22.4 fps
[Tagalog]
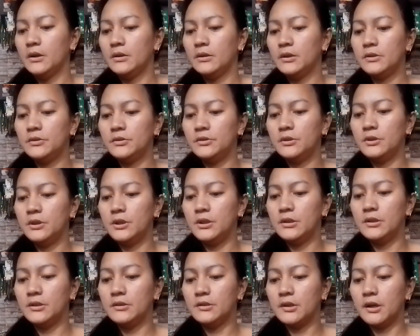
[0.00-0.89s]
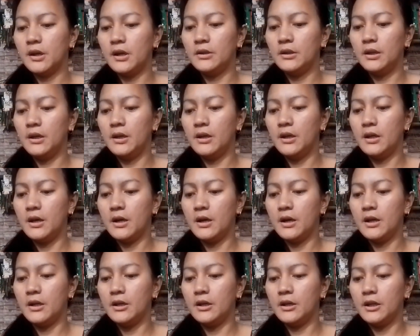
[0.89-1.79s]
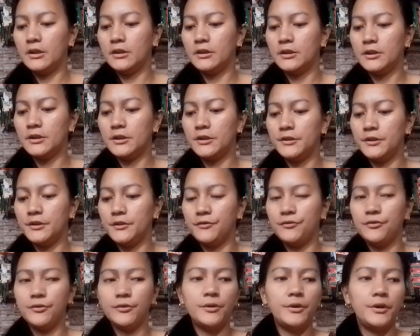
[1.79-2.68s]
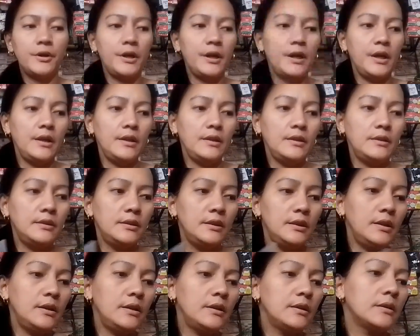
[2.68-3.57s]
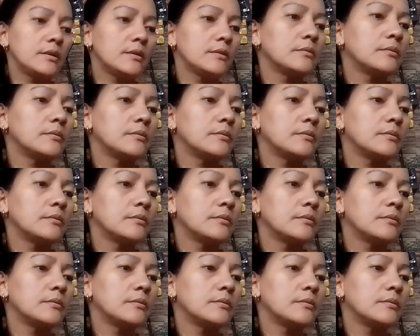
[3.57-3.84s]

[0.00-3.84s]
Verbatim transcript: Ganun din sa kalila ay 34.80.